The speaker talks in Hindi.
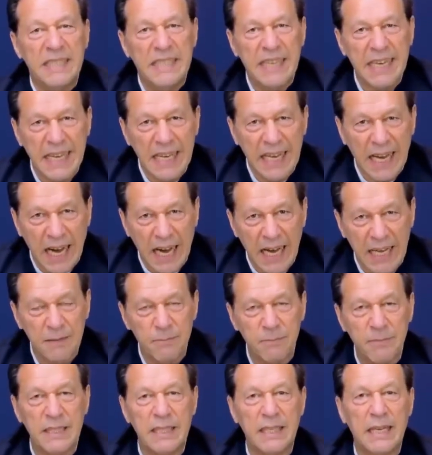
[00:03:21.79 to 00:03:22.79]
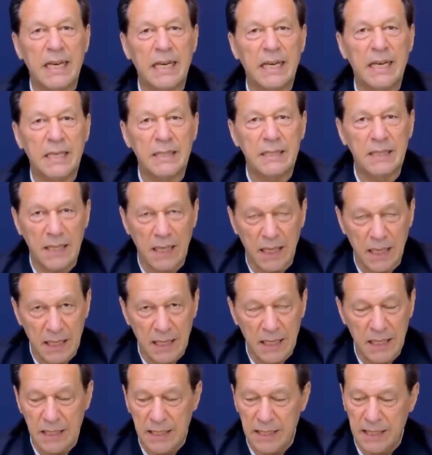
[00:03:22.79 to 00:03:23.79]
ये आदमी कह रहा
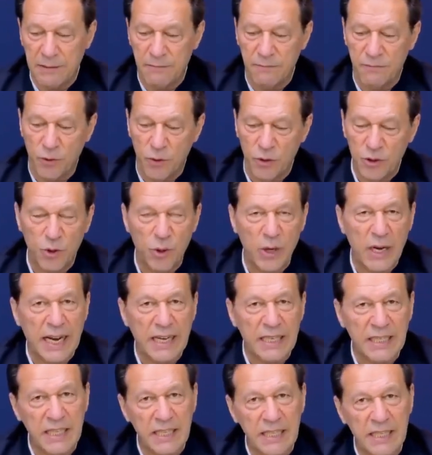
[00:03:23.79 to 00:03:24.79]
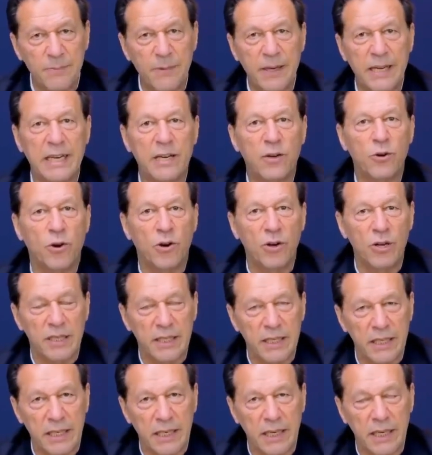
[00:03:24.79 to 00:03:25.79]
था कि वो जो इलेक्शंस मैंने कॉल
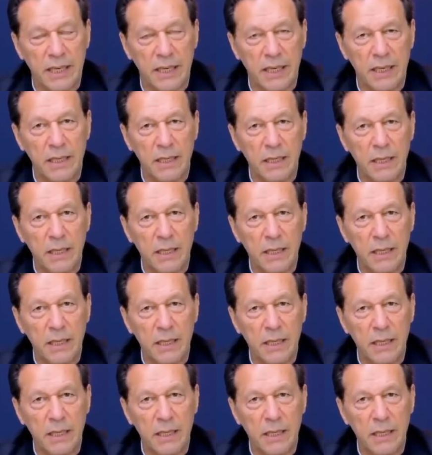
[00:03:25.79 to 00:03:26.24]
किए हैं